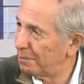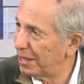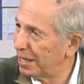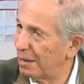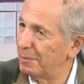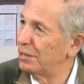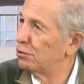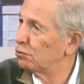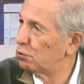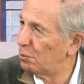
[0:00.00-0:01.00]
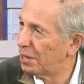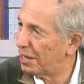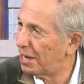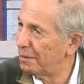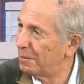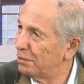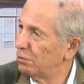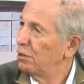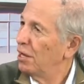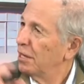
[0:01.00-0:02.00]
medicamentos, sobran
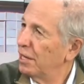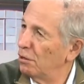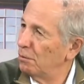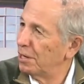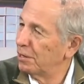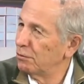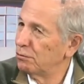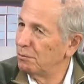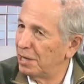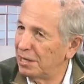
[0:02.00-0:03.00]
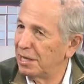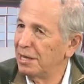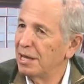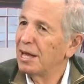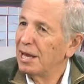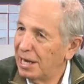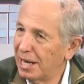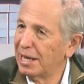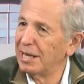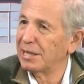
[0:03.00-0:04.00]
alimentos, y en los barrios humildes la
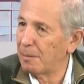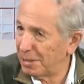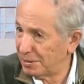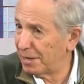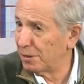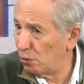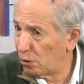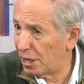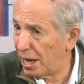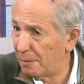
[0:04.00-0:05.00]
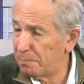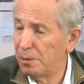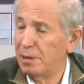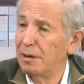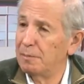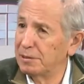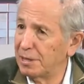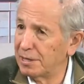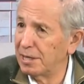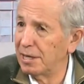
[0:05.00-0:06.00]
gente, a pesar de los CLAP, a
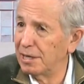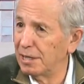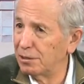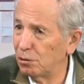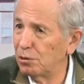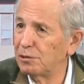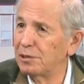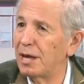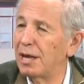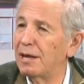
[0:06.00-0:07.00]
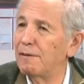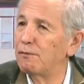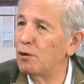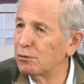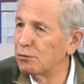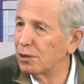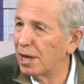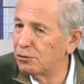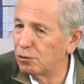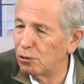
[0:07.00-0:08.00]
pesar de, todo ese esfuerzo que ha
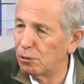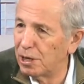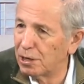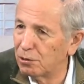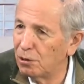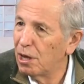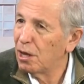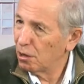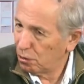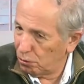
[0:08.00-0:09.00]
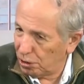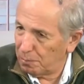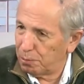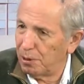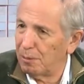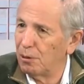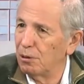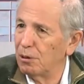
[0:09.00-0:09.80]
hecho el gobierno con el pueblo